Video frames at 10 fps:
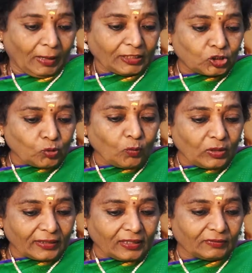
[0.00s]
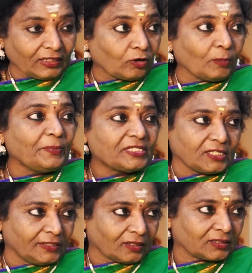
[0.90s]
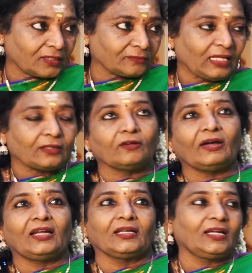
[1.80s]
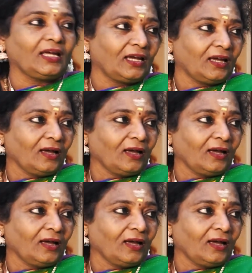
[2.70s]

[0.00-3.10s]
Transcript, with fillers: மருத்துவ உலகில் வந்து நான் ரொம்ப பிஸி டாக்டர் ஏதோ வேலை இல்லை